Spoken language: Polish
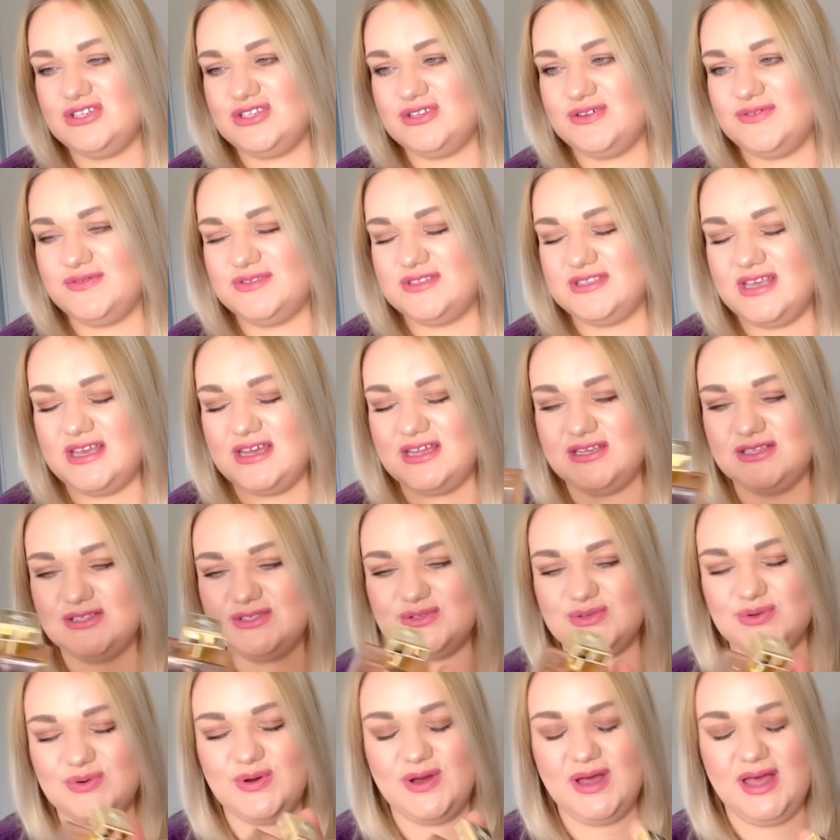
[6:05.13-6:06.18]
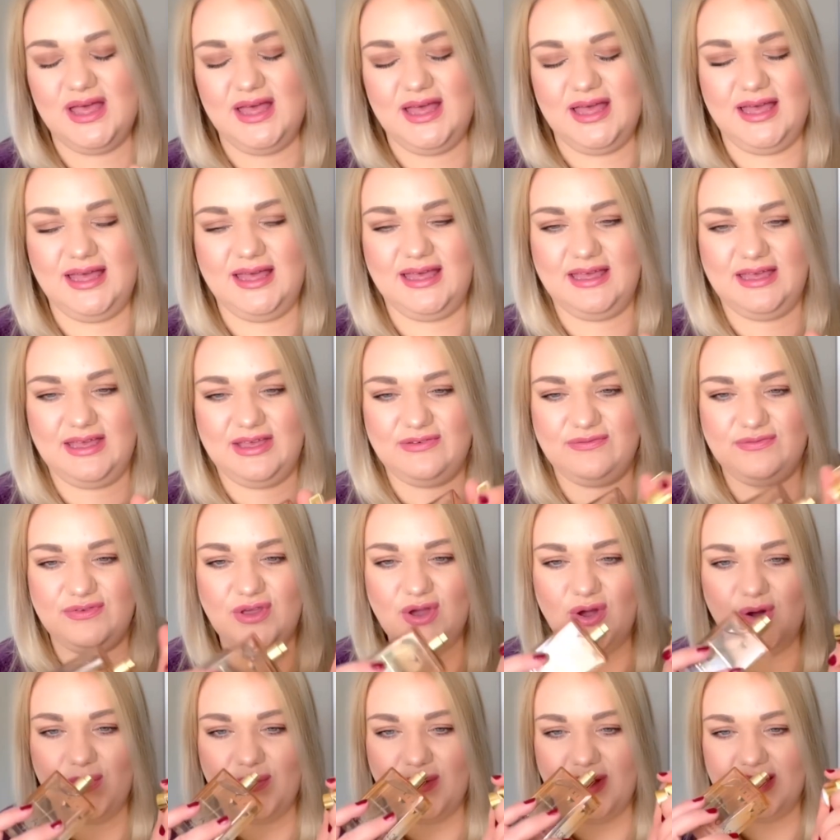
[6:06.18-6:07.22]
w sercu e,
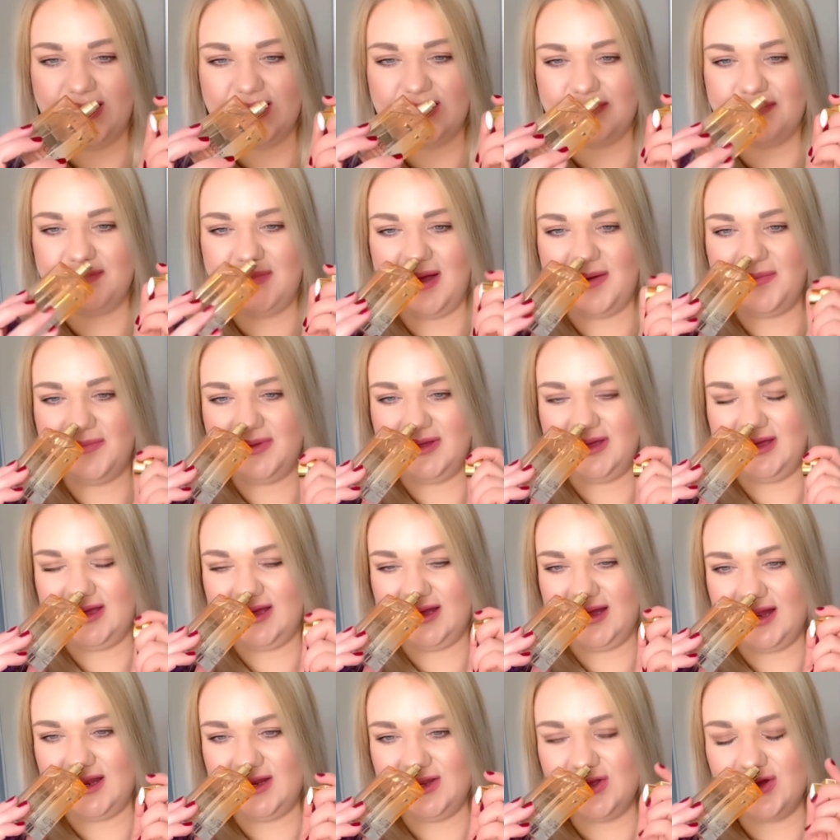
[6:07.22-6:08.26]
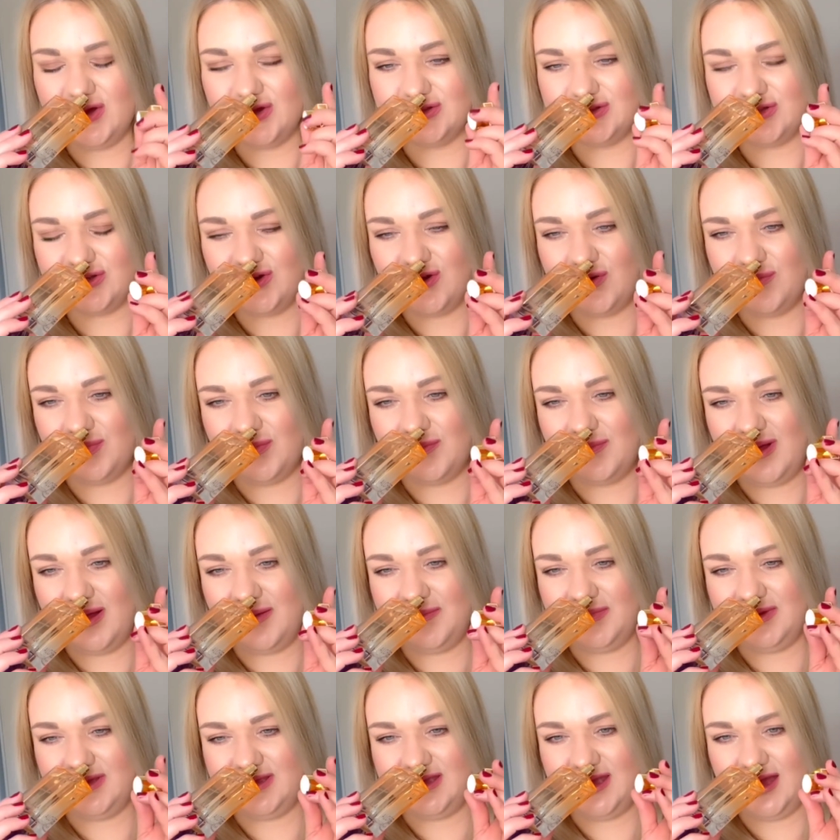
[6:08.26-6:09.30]
fiołek, mamy heliotrop,
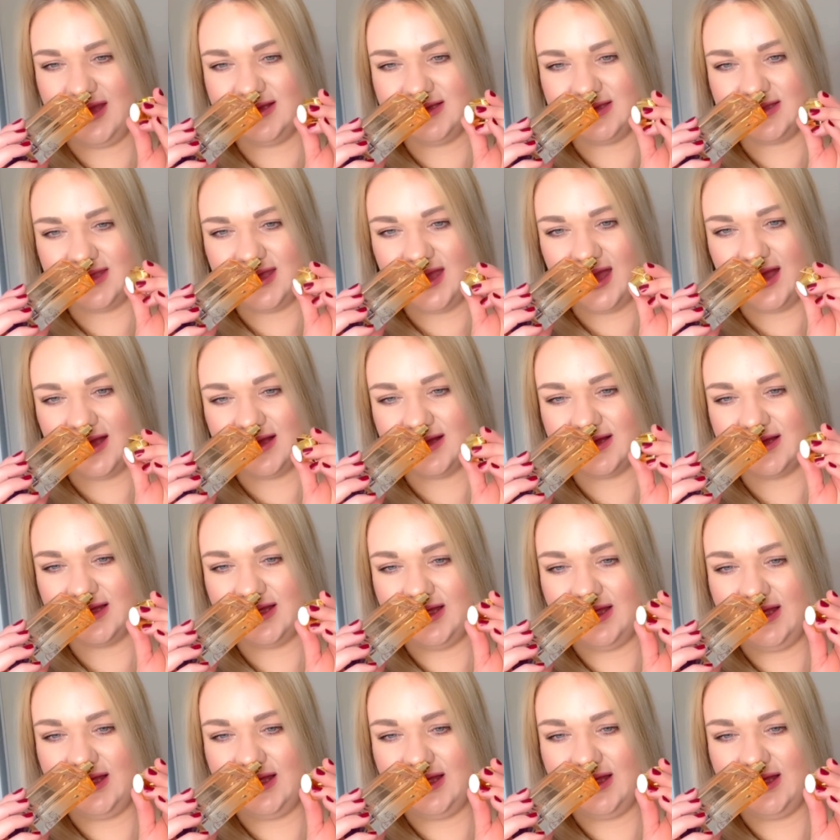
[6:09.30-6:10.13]
mamy yang-yang,